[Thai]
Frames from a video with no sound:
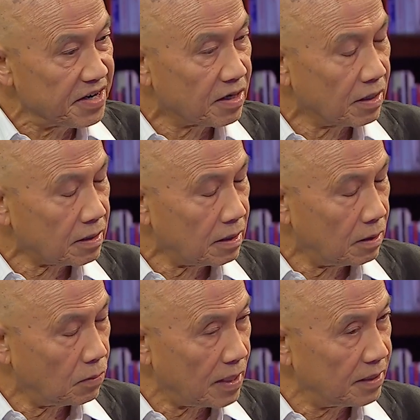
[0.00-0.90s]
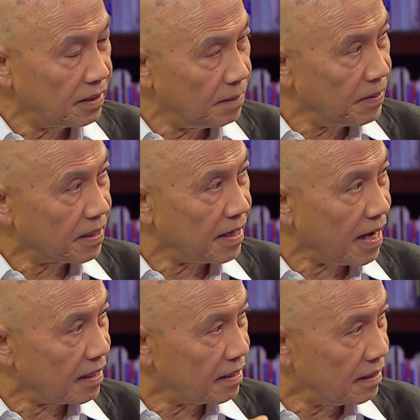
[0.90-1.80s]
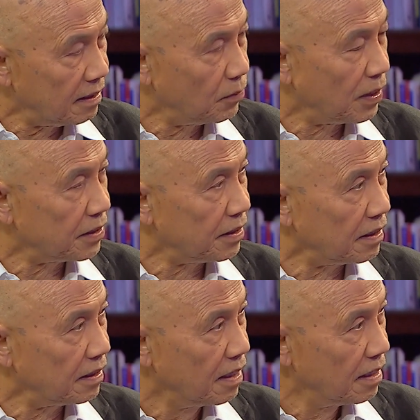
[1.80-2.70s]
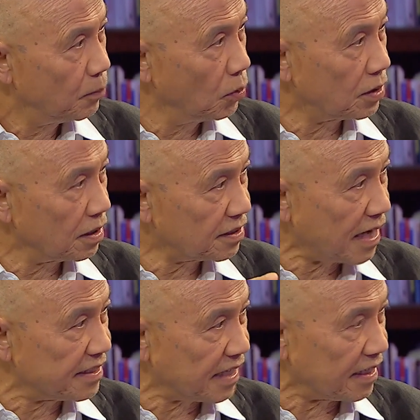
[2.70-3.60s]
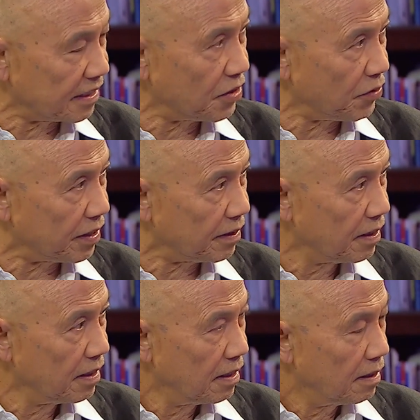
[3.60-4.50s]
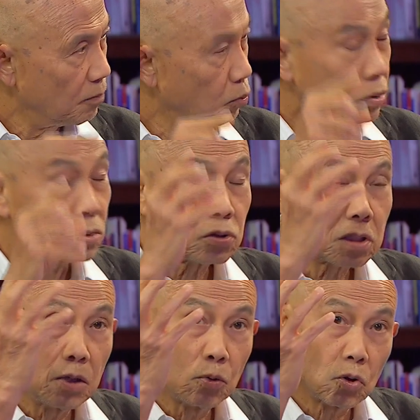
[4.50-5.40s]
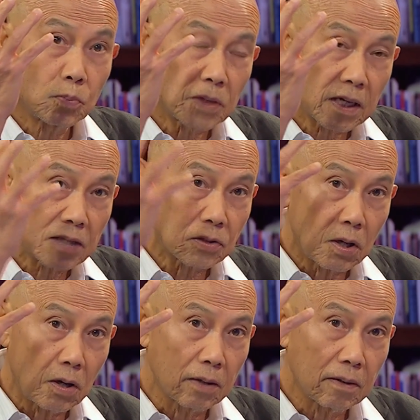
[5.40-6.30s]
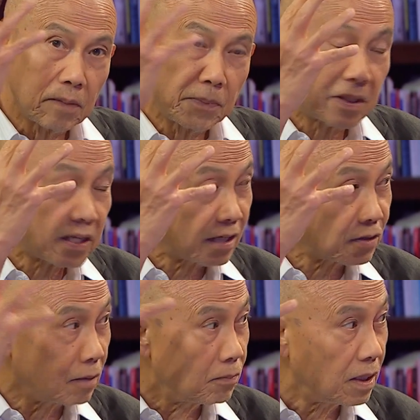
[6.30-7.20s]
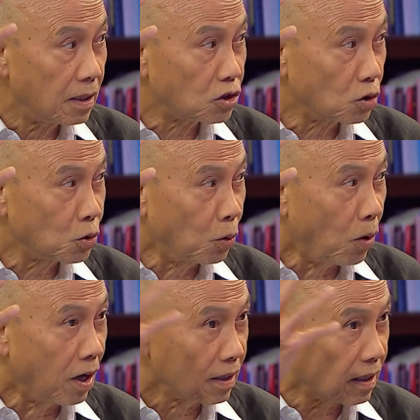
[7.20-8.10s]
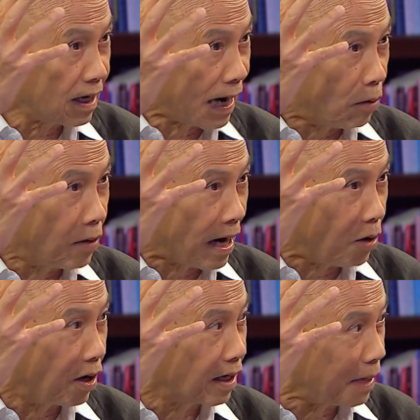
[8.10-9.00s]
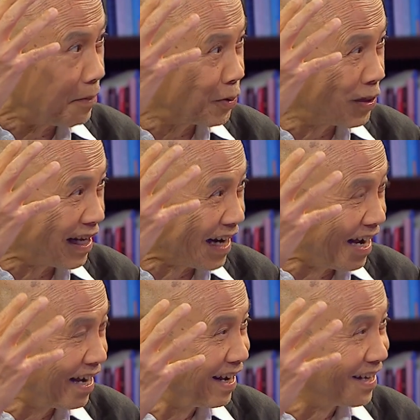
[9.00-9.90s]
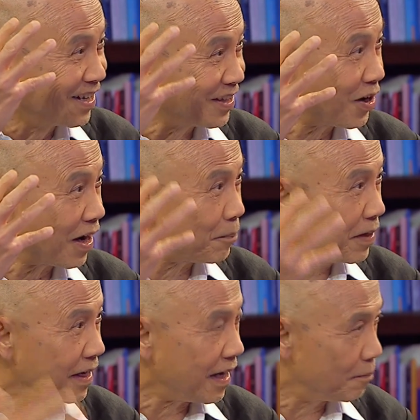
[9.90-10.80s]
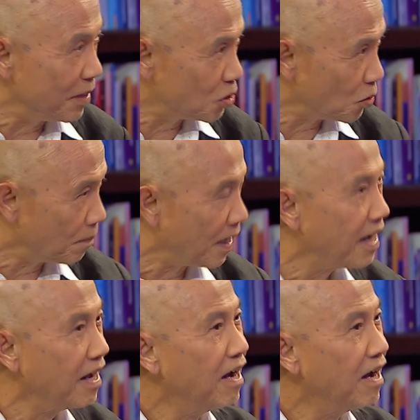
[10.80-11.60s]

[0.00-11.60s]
นิดนึงก็คือวันที่บิ๊กแดงขึ้นเวทีพูดถึงซ้ายจัดดัจจริตพูดขึ้นรูปธนาธรไม่มีธนาธรมีเจ้าชัวหว่องแล้วก็เงาของใครไม่รู้เนี่ยนะท้อแข่งปีเนี่ยมีส่วนไหม